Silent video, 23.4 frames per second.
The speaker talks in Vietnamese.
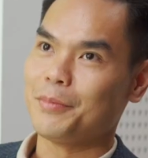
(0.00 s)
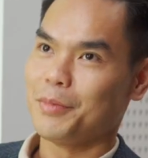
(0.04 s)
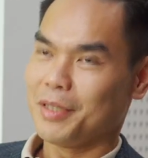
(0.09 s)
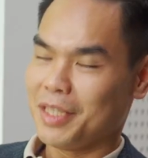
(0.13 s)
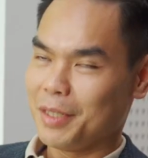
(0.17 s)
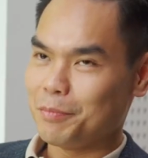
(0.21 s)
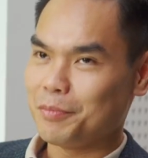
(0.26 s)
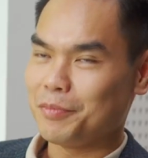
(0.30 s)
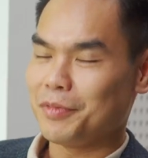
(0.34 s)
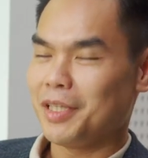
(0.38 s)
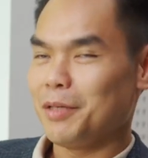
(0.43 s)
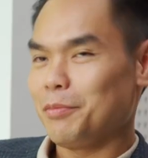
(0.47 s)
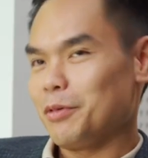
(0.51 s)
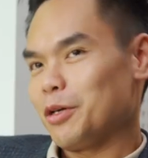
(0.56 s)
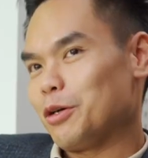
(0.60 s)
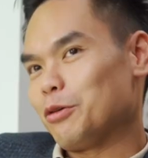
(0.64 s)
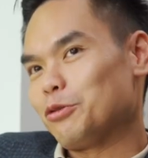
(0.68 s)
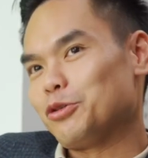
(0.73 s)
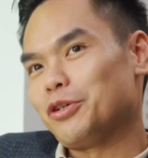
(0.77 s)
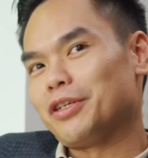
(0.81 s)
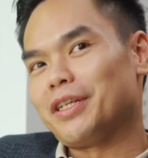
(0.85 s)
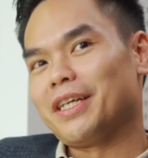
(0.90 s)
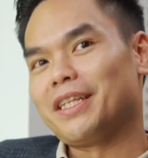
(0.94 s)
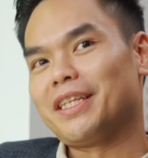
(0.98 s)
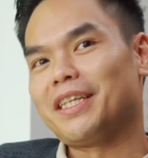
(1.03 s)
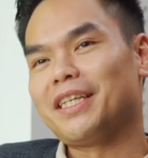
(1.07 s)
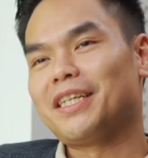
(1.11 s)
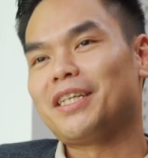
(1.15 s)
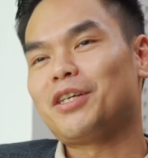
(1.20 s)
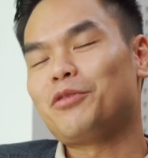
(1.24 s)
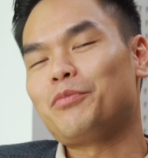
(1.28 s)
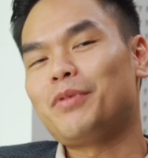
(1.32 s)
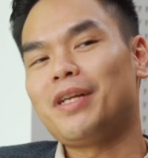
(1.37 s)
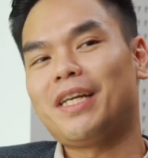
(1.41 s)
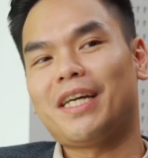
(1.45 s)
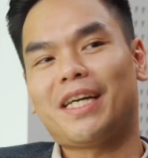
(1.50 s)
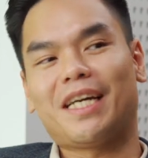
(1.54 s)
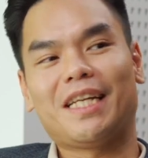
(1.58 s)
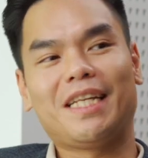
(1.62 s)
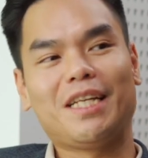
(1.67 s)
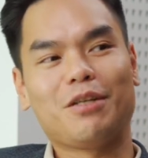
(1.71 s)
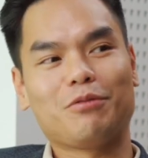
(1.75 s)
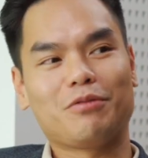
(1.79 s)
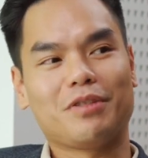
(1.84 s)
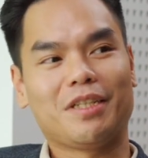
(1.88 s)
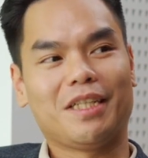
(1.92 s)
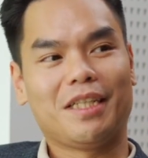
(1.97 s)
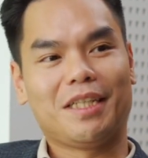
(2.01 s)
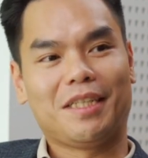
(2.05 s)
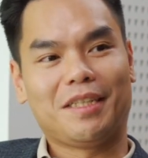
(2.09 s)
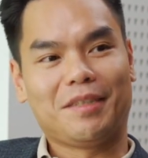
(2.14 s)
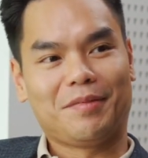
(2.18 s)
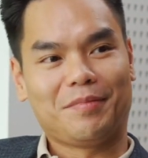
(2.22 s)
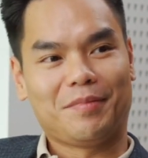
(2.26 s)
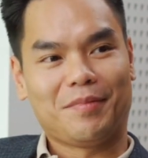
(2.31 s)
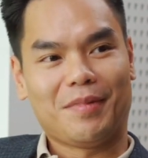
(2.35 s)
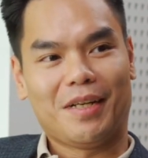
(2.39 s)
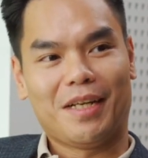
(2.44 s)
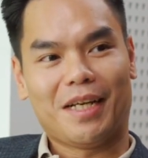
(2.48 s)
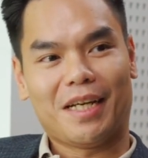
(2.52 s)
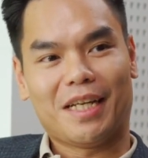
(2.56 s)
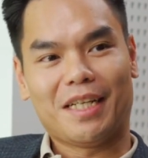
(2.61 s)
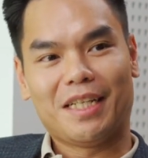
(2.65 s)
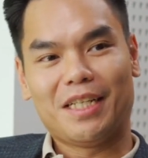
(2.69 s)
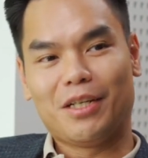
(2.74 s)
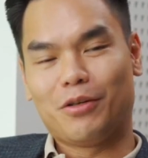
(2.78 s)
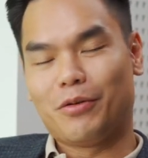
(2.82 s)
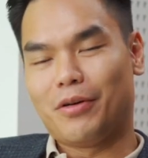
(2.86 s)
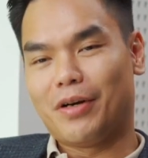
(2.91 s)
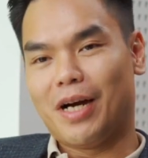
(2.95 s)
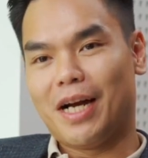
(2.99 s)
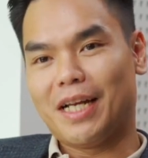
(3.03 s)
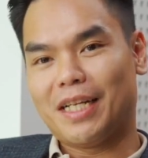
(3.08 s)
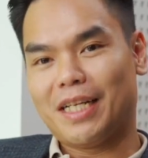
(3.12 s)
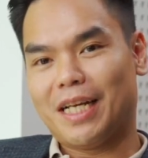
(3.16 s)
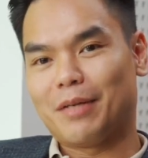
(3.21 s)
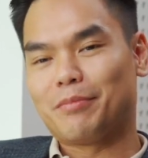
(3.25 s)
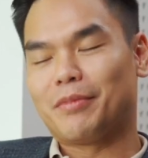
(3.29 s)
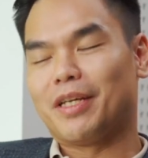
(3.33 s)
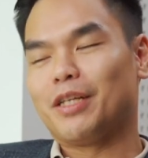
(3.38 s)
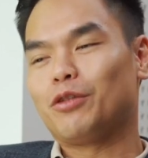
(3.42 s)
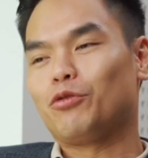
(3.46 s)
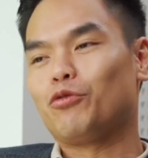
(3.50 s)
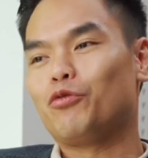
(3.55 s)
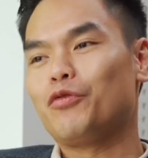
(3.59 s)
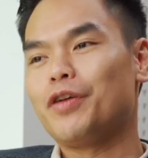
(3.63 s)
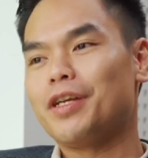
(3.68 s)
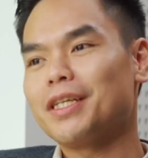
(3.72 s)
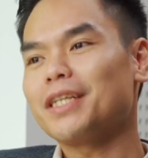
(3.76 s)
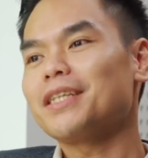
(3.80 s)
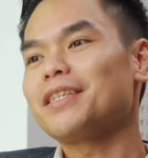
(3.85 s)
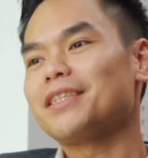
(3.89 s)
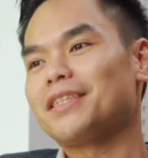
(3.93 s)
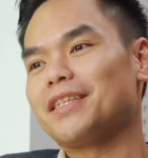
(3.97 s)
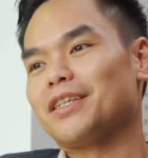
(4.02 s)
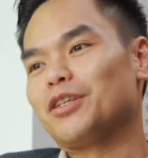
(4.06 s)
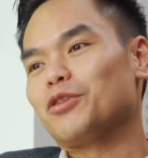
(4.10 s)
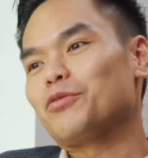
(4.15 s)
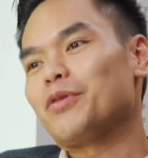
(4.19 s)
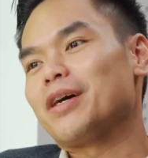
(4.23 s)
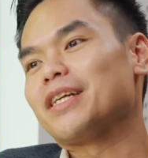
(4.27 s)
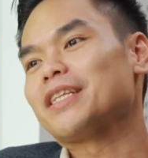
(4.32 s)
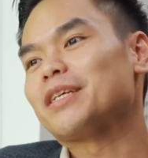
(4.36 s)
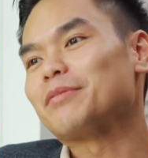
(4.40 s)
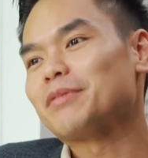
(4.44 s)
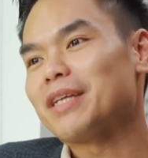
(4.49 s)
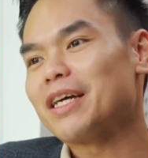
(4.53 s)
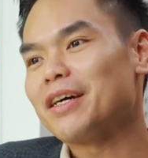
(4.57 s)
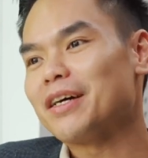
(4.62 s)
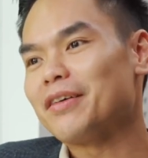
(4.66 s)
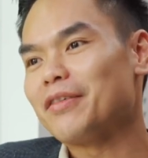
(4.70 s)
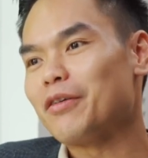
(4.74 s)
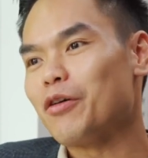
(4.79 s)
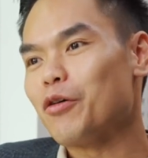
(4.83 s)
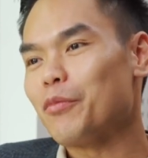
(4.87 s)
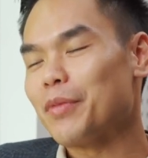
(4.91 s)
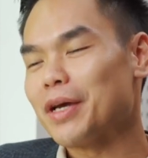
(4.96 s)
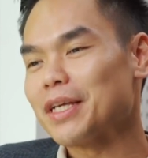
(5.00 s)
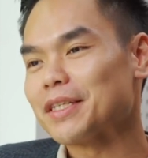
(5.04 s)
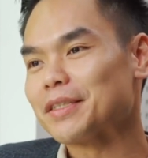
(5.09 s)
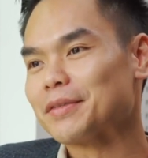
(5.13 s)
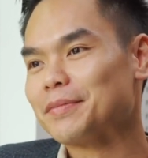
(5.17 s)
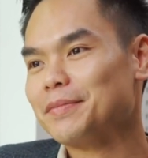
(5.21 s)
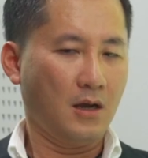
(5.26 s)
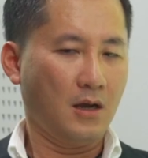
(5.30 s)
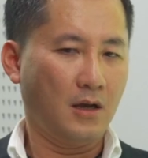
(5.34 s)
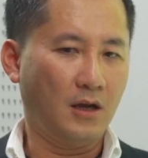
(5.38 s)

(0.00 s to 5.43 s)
mà tiếp tiếp cái câu chuyện này thì không biết là cái điều gì là cái điều anh cảm thấy thú vị nhất từ lúc anh tham gia vào OPEX?